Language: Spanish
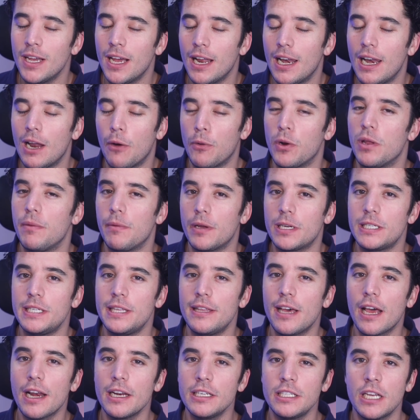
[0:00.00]
La
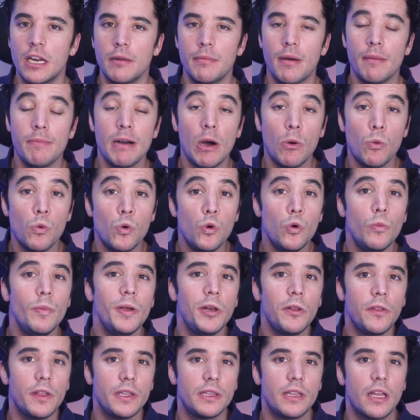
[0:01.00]
universidad reservaba un
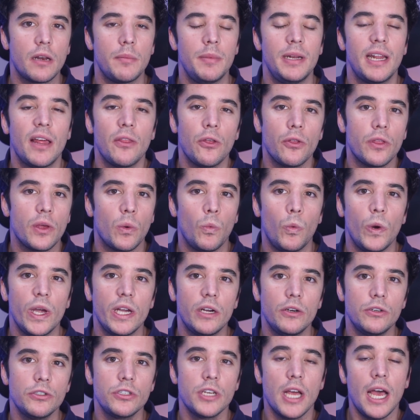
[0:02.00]
número determinado de
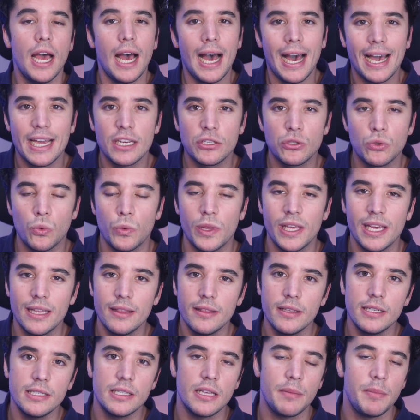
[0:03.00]
huecos a
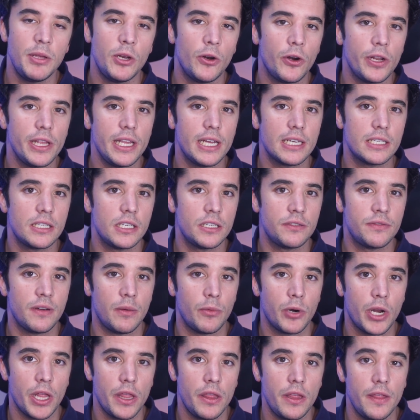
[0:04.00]
estudiantes de minorías
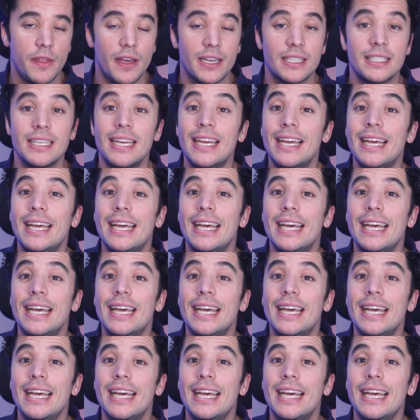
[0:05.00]
desfavorecidas,